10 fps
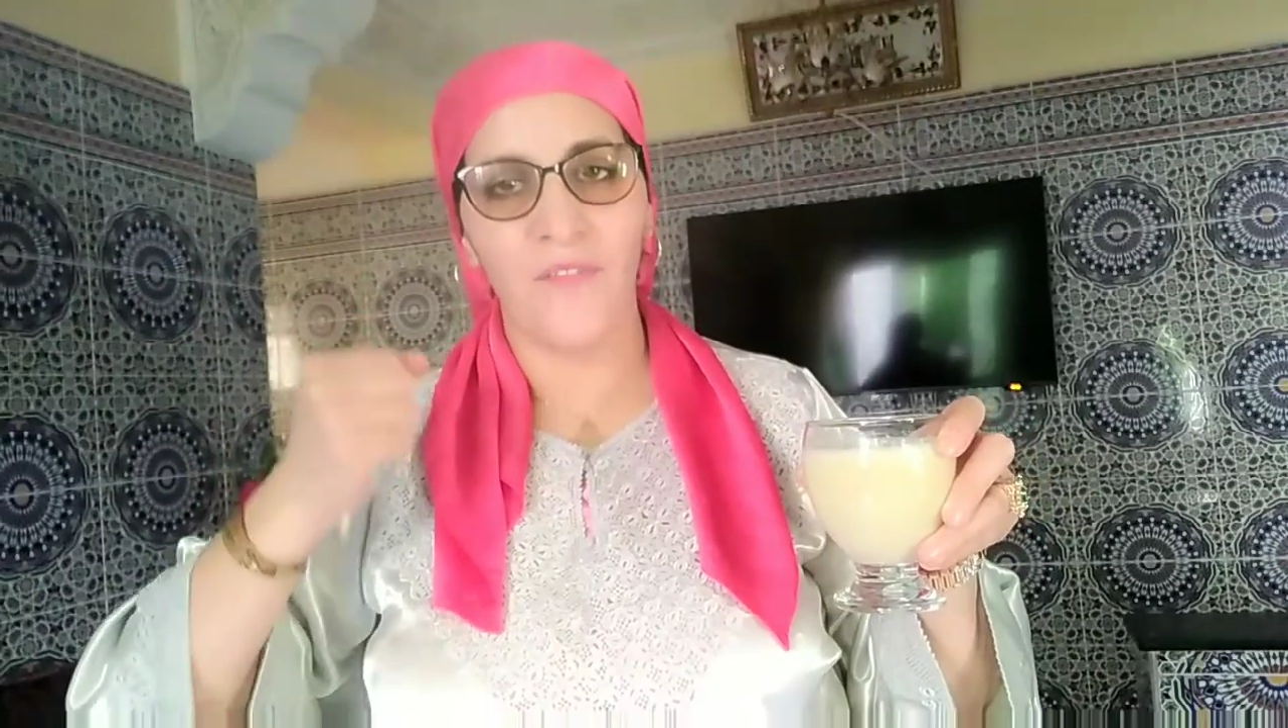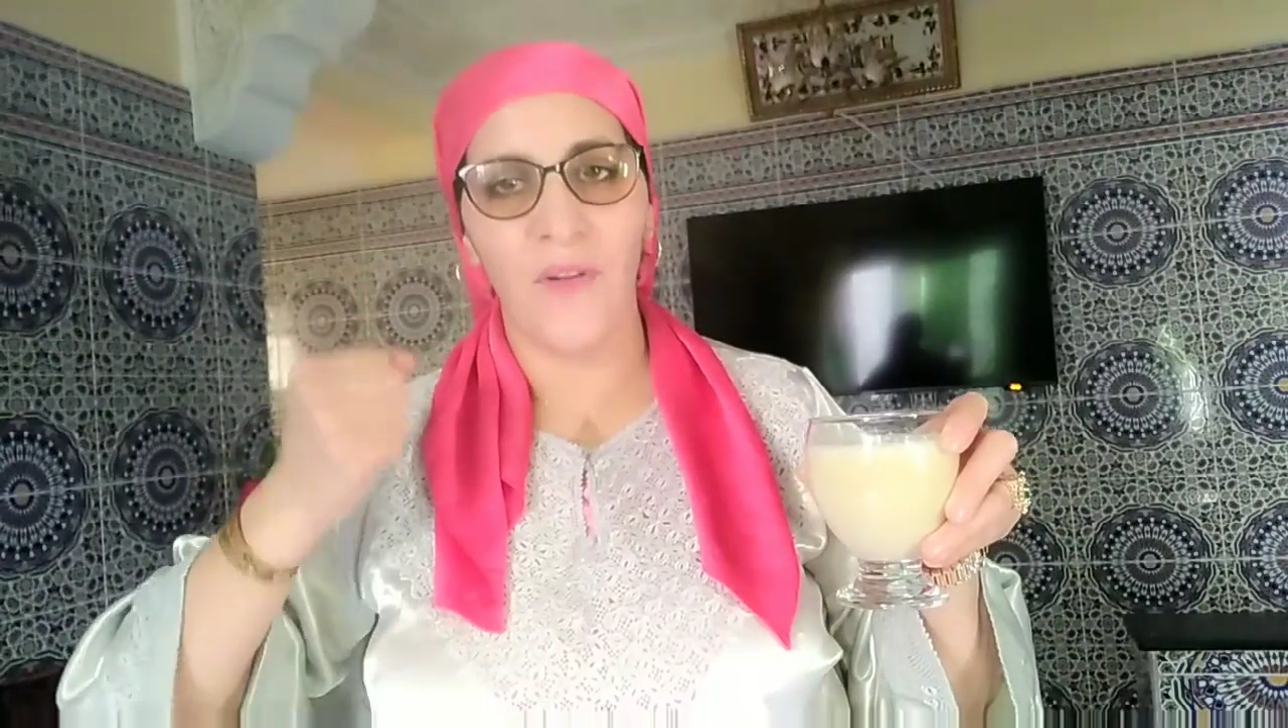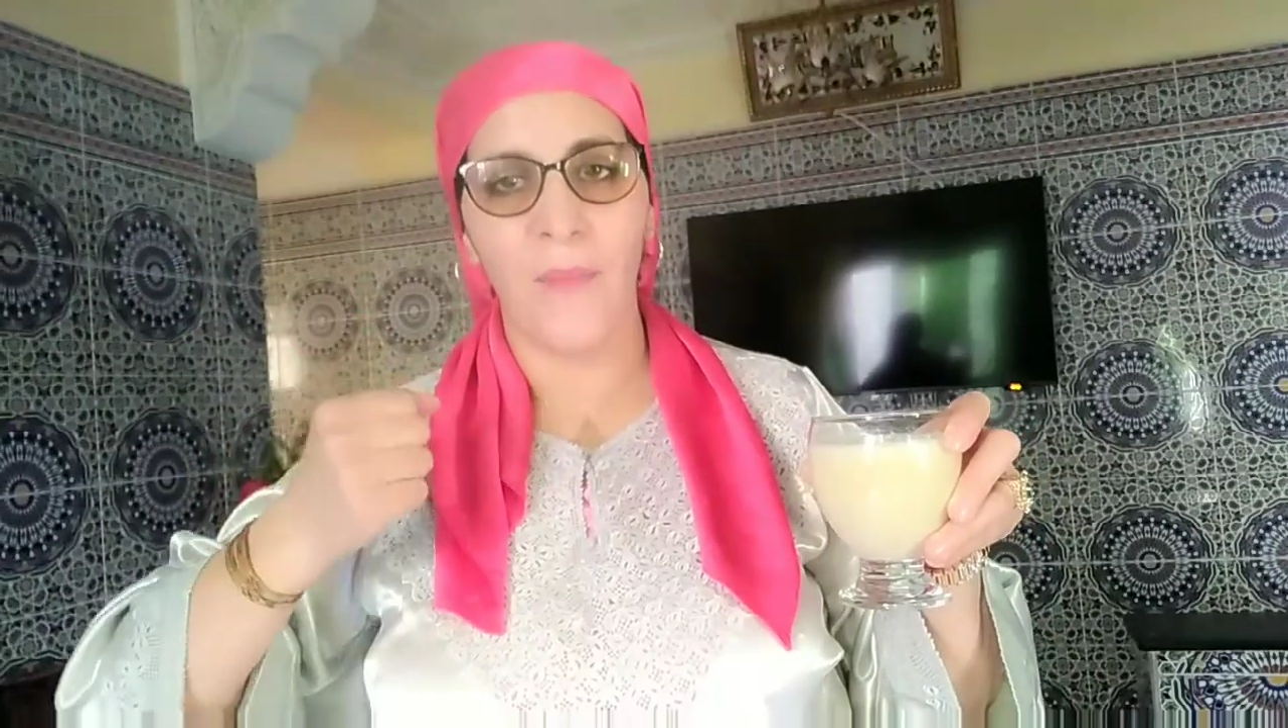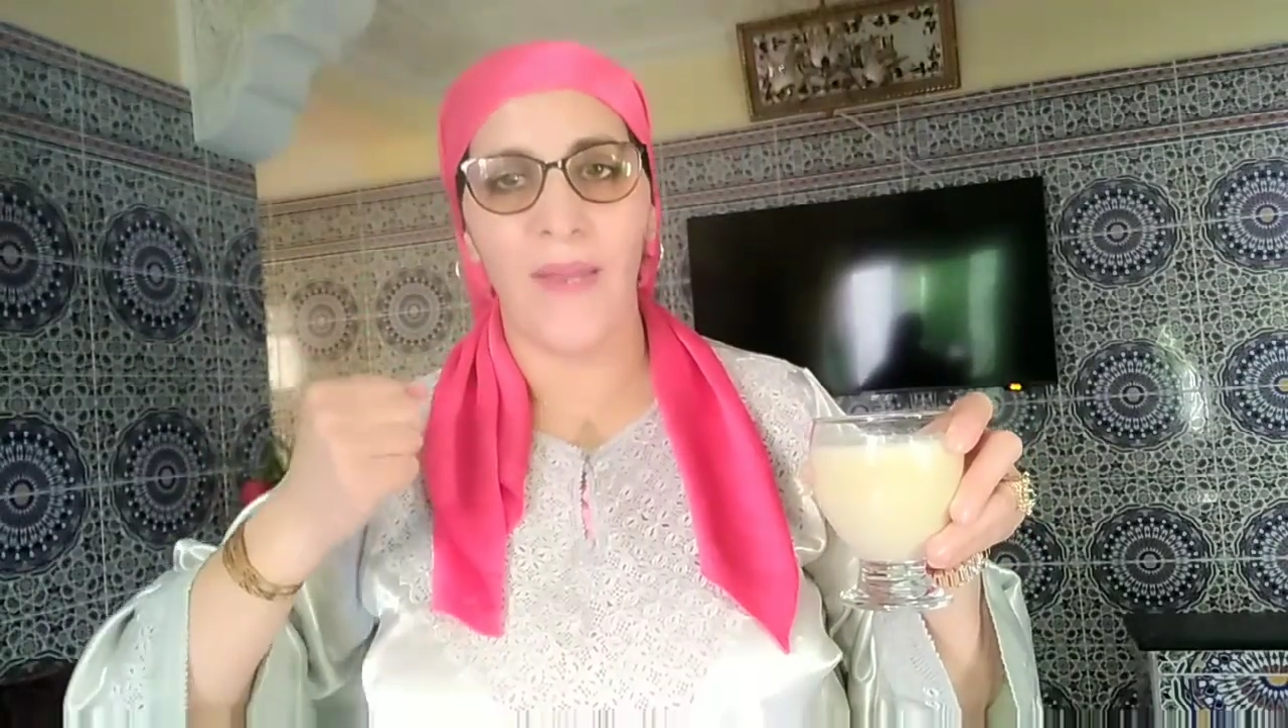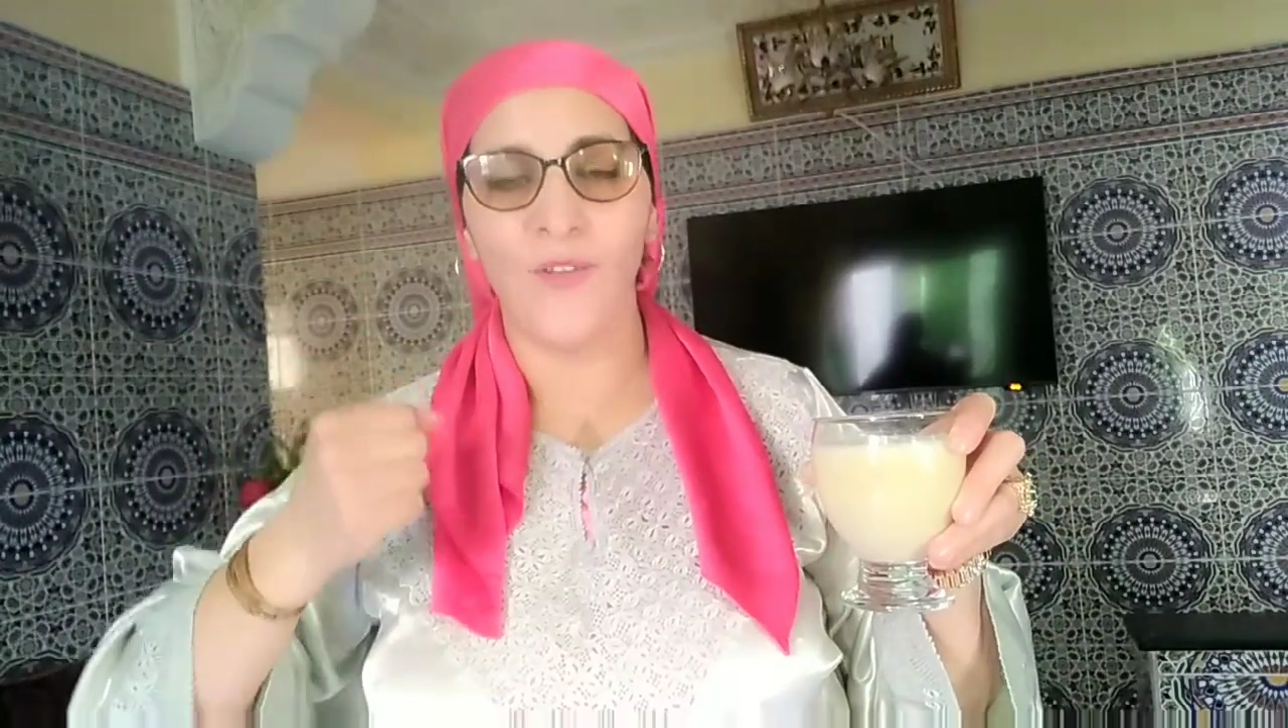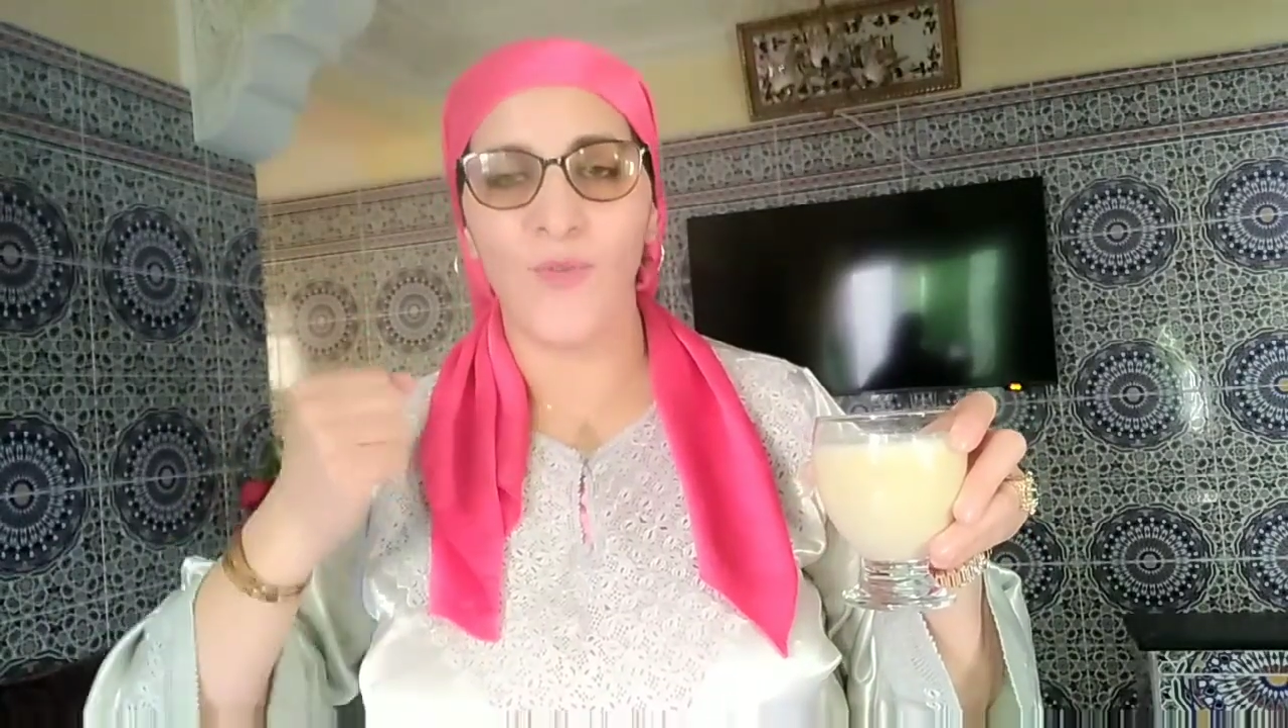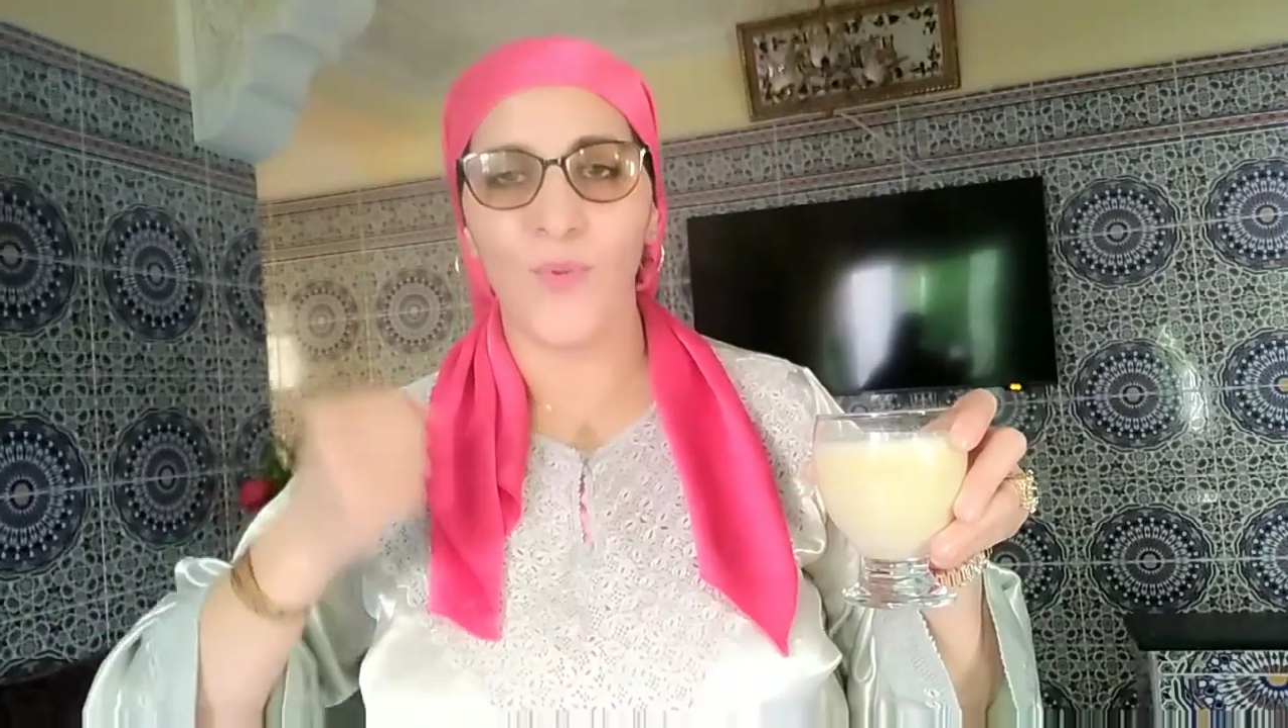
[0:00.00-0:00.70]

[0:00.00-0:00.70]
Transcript: في المهرز